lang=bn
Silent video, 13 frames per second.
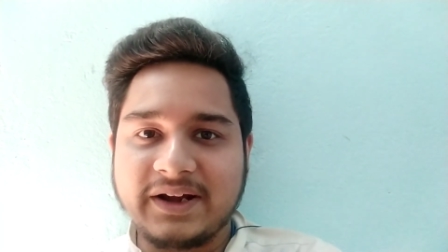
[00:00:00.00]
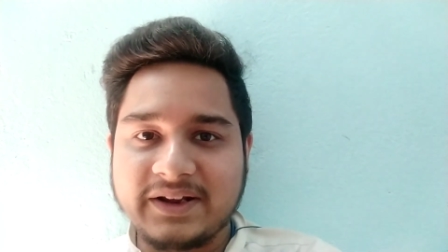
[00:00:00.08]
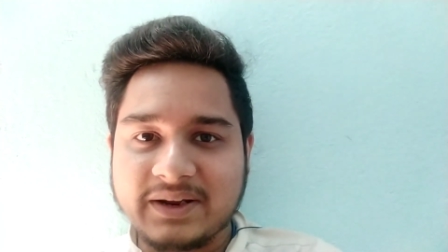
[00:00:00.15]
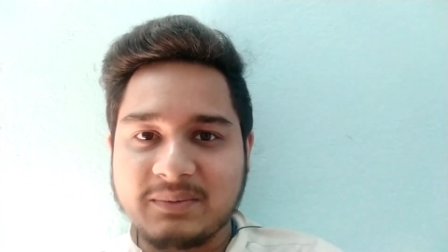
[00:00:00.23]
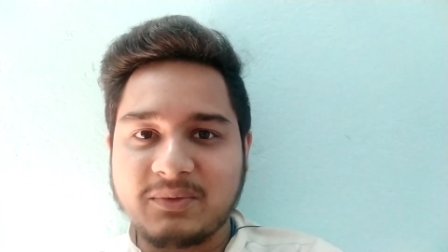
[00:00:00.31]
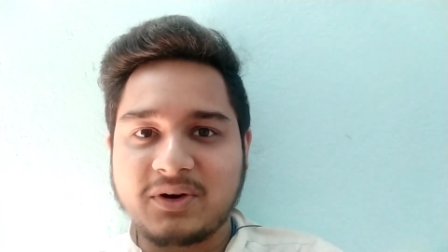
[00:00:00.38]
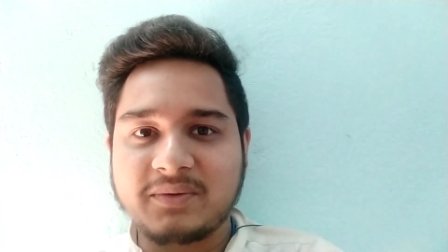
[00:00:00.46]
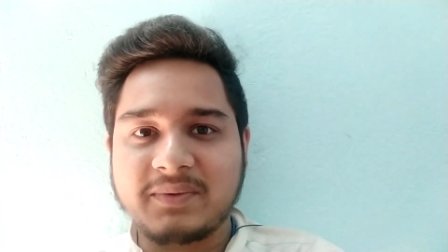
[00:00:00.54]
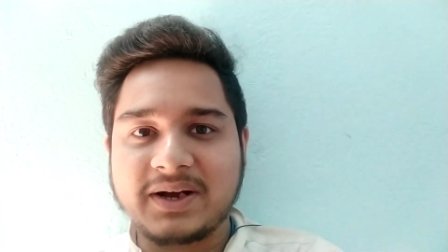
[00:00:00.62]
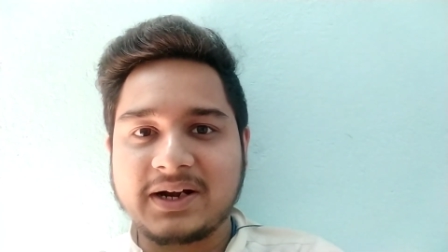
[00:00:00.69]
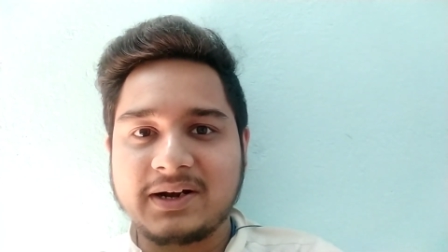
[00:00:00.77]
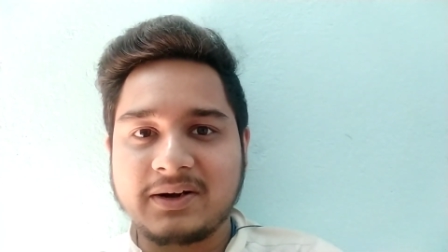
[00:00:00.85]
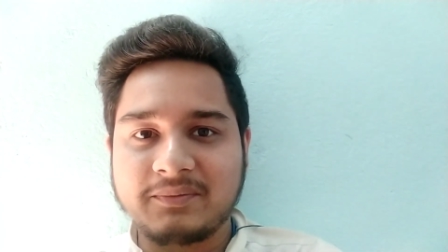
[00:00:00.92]
এটিকে
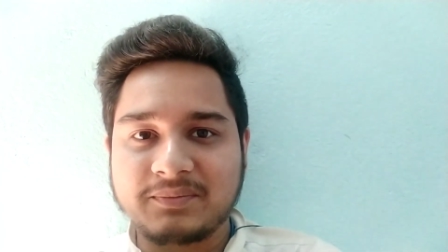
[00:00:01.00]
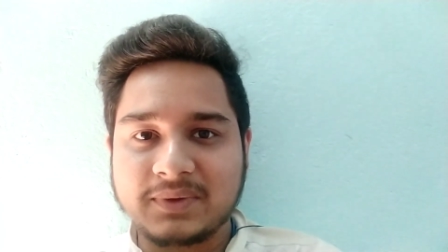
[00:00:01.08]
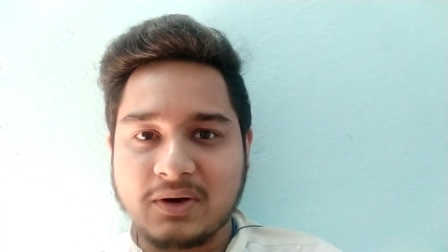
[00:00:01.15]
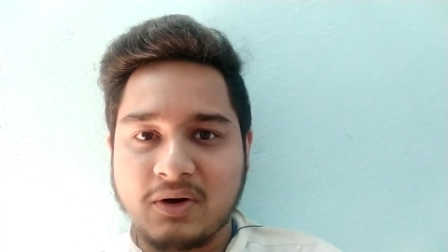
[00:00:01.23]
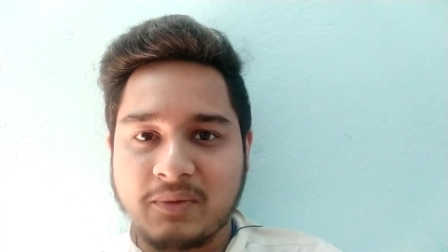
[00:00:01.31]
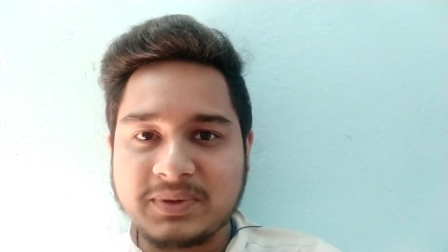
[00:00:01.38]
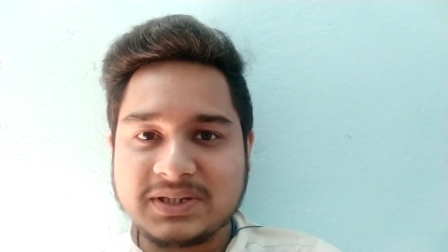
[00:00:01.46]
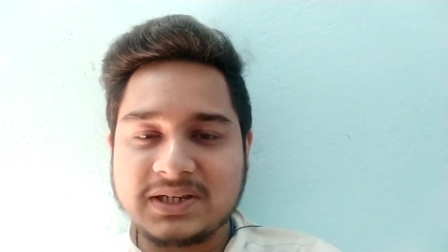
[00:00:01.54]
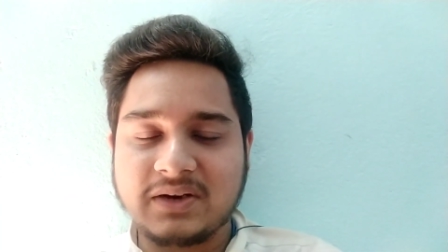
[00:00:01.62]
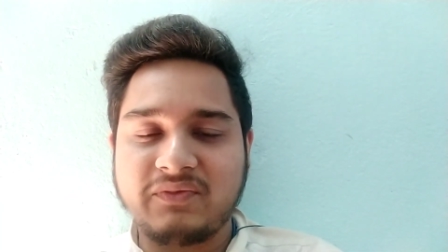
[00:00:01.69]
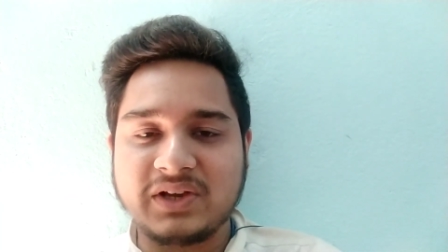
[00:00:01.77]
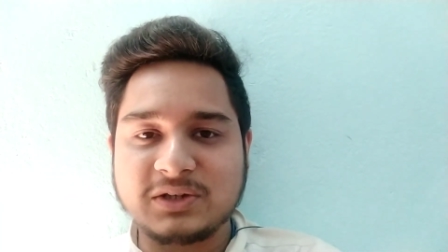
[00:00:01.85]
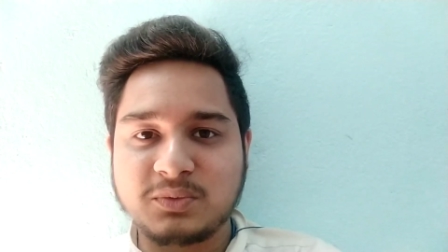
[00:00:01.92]
মোহনবাগানের
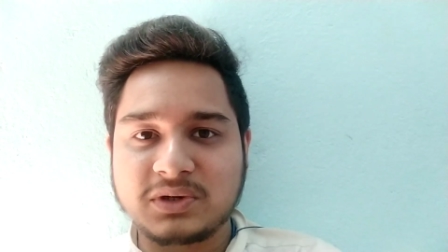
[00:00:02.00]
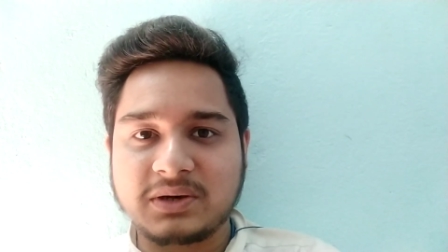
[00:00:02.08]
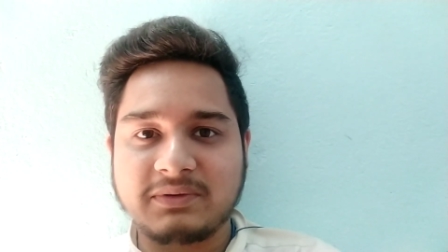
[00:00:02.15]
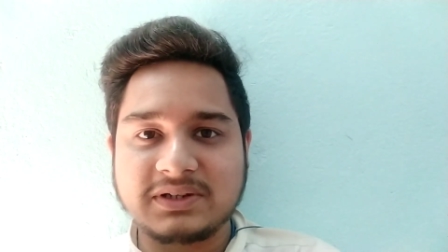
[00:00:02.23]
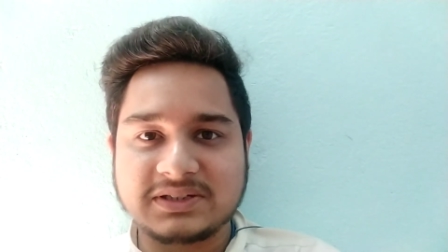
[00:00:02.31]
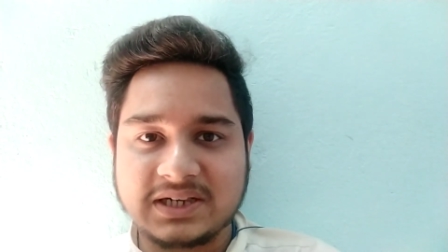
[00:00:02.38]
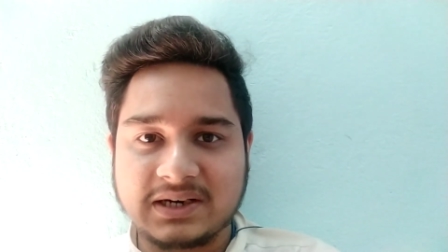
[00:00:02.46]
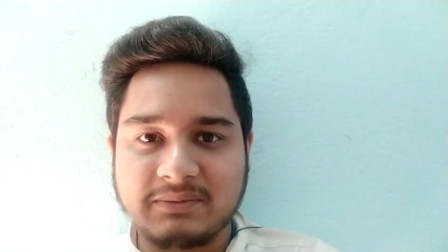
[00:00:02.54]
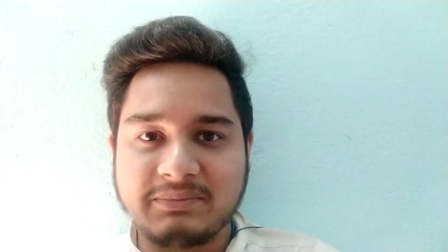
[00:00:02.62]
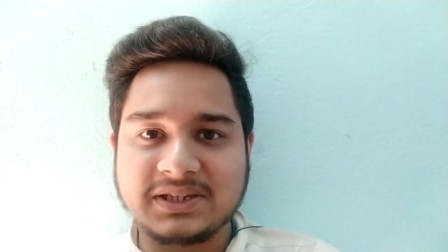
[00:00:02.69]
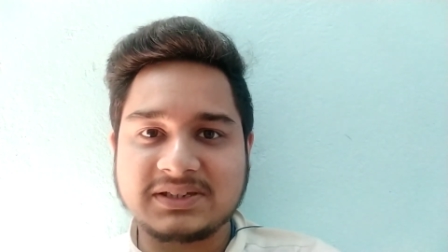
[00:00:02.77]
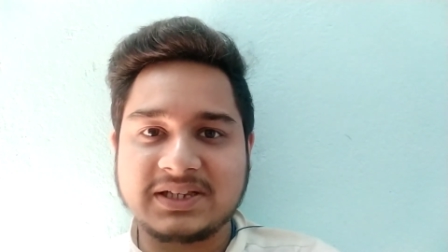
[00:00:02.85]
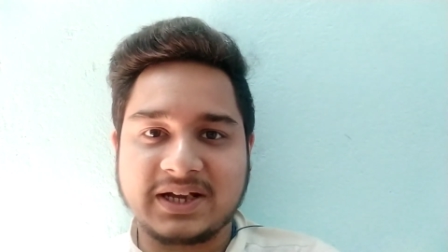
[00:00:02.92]
অফিসিয়াল ফেসবুক এবং
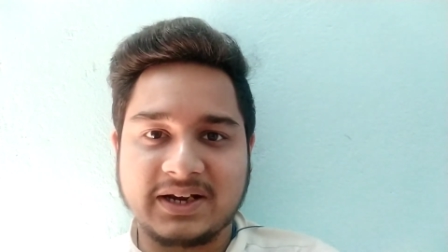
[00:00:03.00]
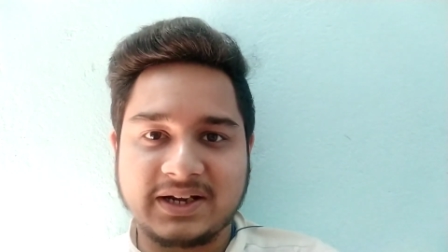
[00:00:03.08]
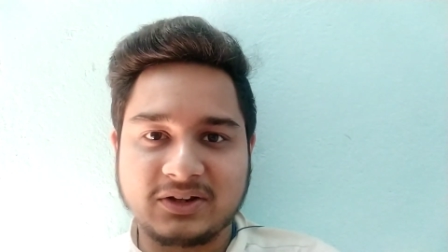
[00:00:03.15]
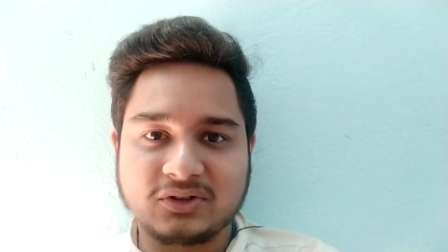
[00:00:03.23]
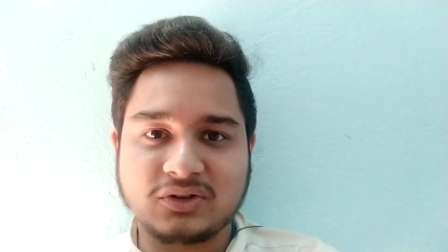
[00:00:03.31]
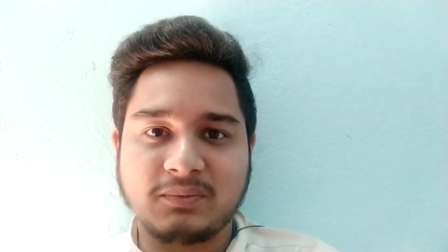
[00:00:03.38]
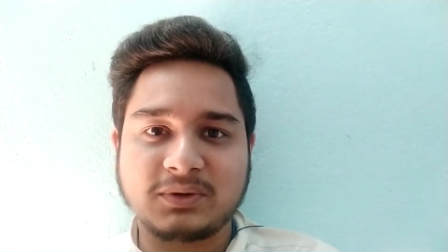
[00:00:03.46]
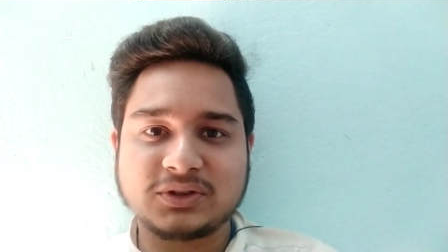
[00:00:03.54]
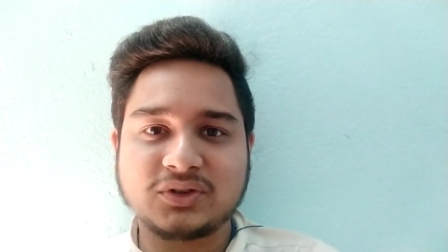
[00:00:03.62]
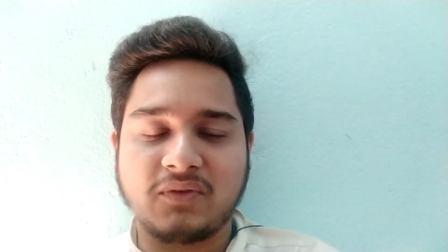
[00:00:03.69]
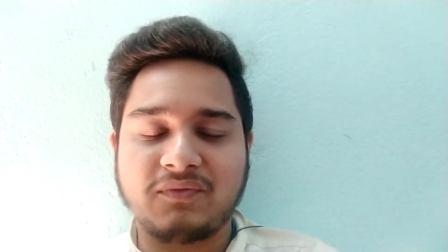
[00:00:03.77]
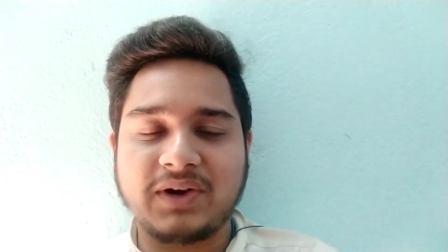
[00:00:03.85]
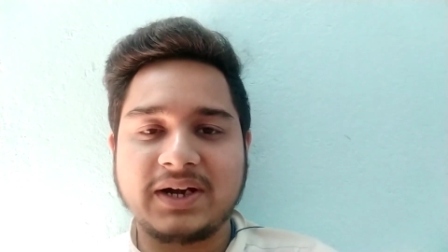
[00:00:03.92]
ইনস্টাগ্রাম পেজে সেখানে কিন্তু
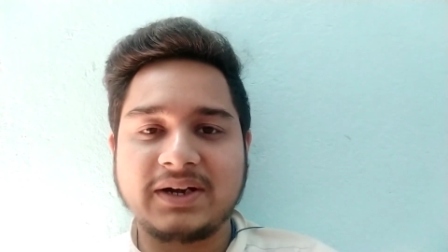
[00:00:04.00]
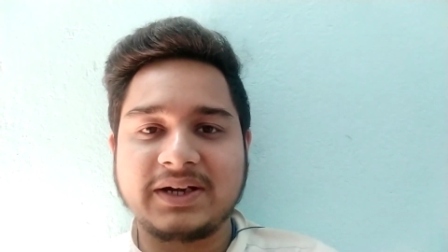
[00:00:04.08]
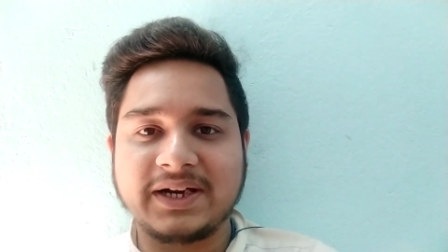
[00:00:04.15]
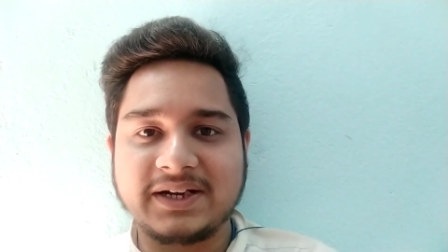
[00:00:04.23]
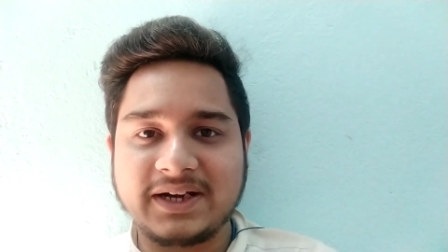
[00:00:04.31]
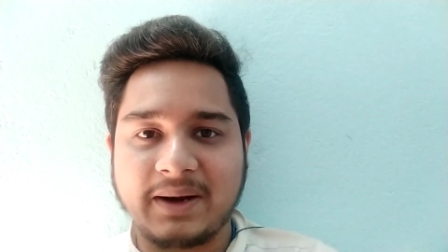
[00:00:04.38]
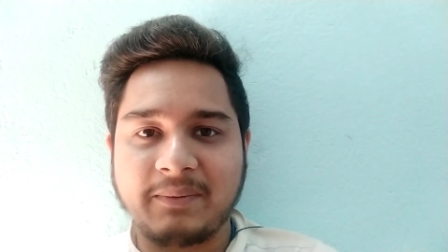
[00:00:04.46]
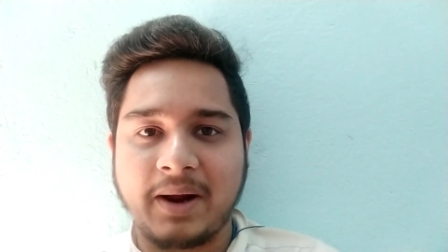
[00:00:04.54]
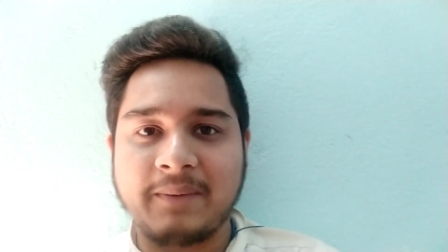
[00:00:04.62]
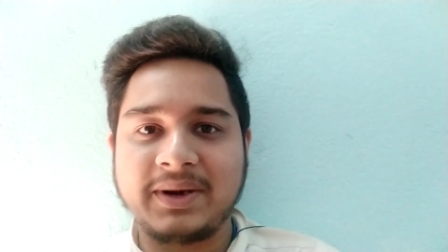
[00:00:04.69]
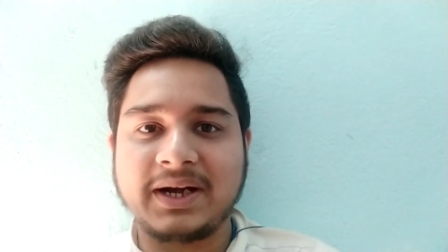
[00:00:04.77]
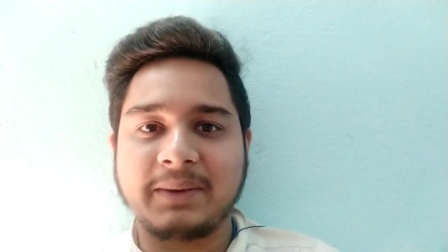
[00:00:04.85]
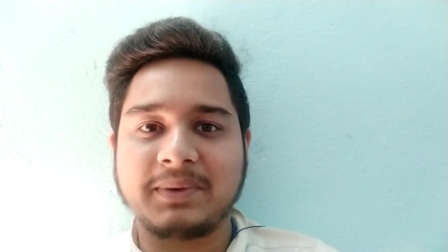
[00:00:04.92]
সমস্ত অফলাইন টিকিটের
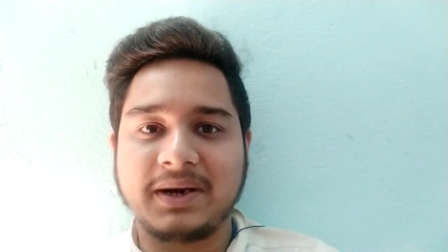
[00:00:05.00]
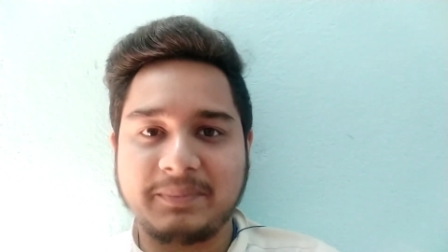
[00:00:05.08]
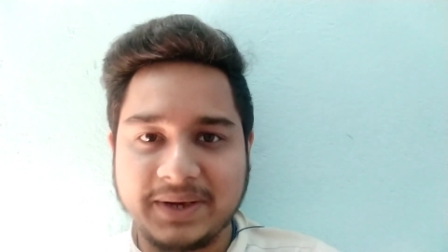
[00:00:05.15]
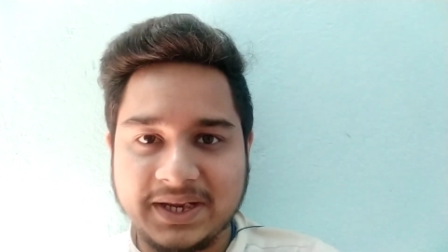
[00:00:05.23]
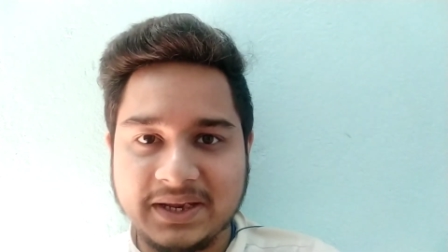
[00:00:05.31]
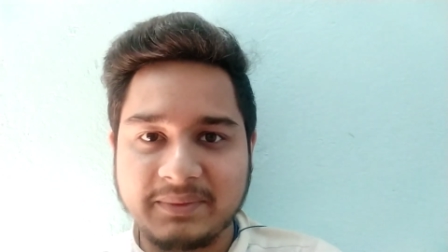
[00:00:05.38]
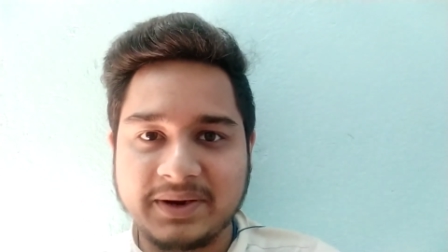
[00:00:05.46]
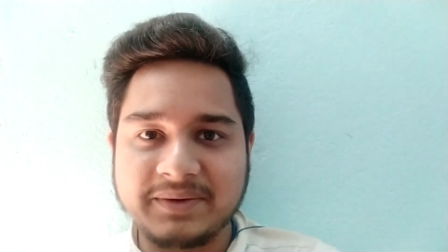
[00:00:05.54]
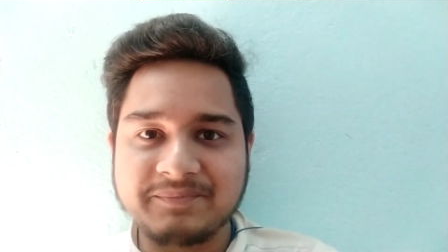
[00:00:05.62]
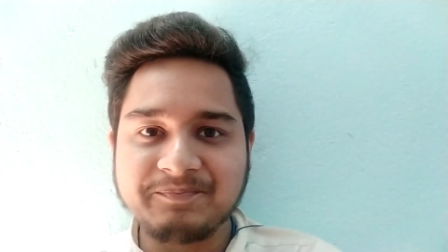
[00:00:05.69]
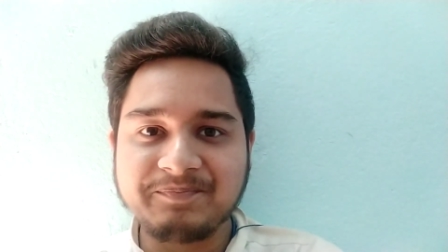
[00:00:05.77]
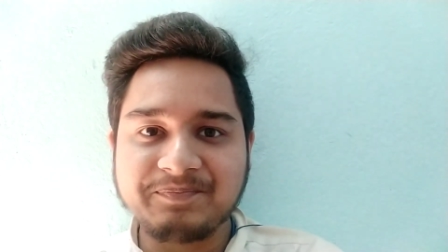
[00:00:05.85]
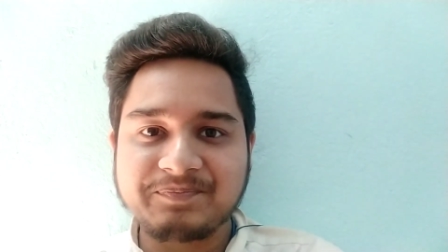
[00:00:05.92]
আপডেট আপনারা পেয়ে যাবেন
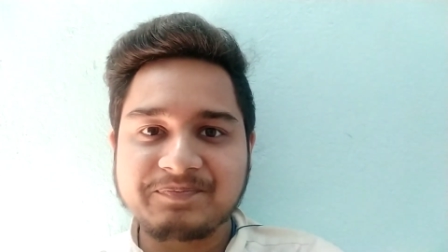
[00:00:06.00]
